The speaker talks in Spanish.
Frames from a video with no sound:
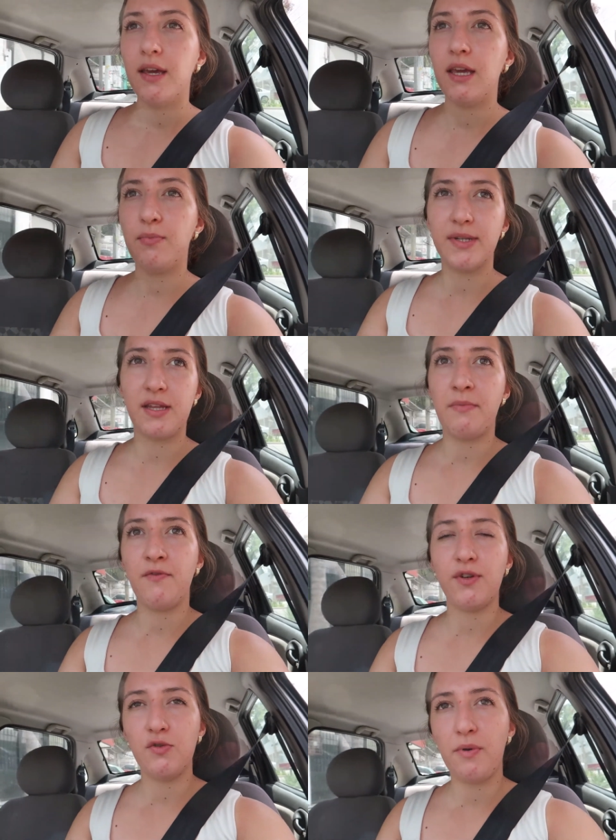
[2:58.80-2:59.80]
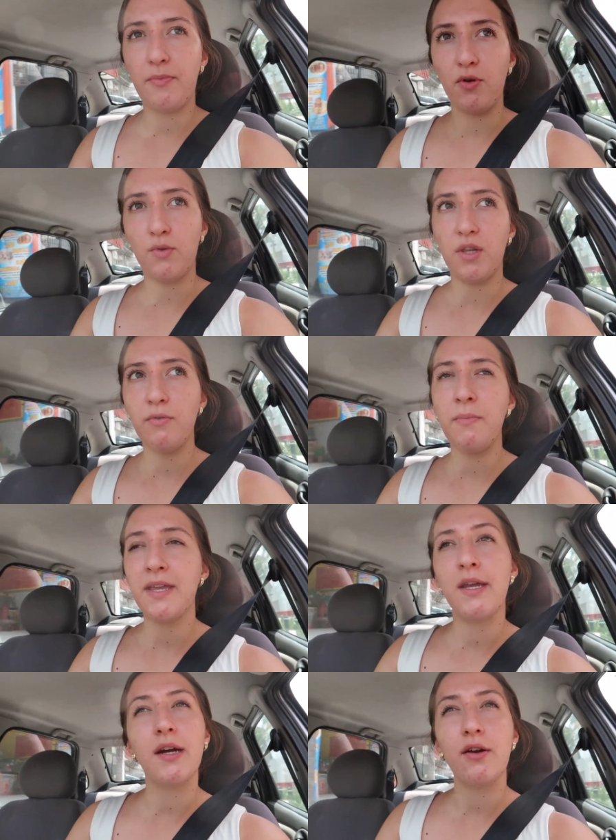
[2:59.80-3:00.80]
Y pues también fue súper productivo.
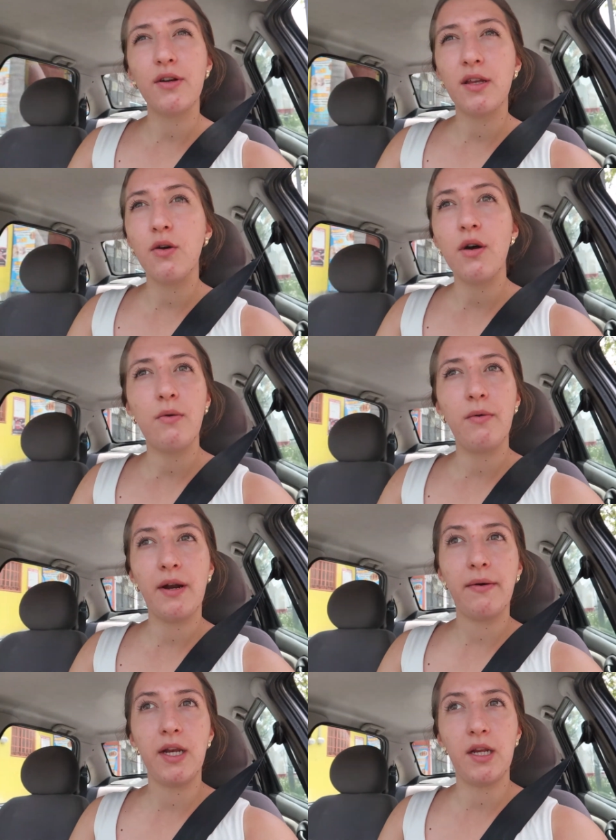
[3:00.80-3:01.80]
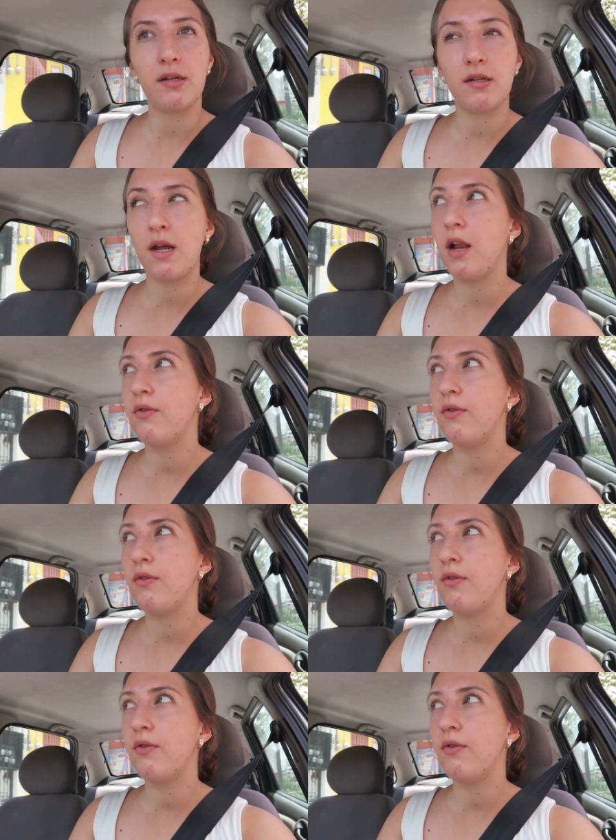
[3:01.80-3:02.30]
Mañana creo que tengo que volver a venir a